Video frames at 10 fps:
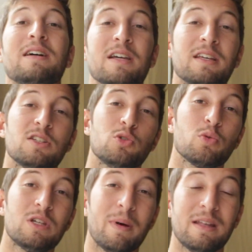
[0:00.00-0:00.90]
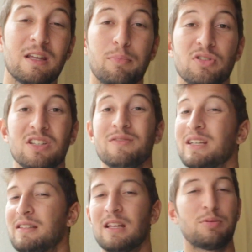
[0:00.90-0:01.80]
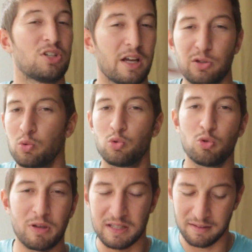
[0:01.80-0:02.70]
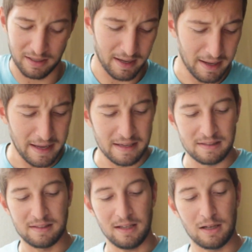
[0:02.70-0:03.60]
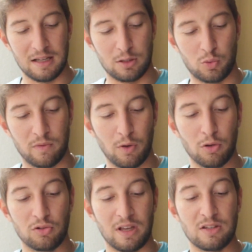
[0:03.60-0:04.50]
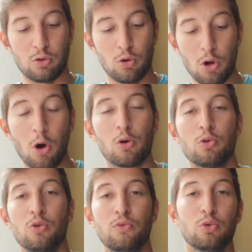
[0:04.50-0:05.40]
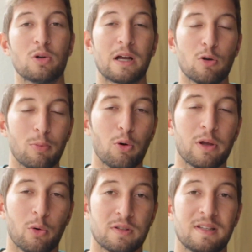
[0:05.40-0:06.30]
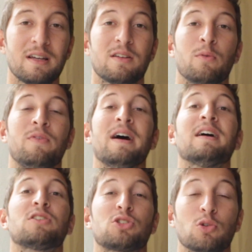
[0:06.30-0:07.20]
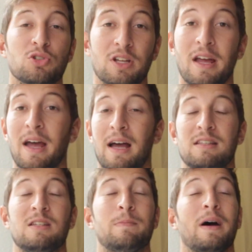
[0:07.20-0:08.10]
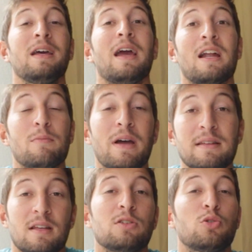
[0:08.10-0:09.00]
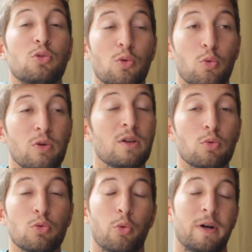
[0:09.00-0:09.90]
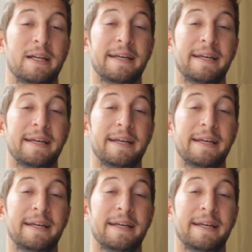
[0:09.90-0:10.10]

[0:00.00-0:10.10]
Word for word: dernière question qui m'a été posée via Snapchat, YouTube, etc., c'est la suivante. Est-ce que l'angle de vue de la GoPro Hero 5 va changer À ce qui paraît, elle baisse. Est-ce que oui ou non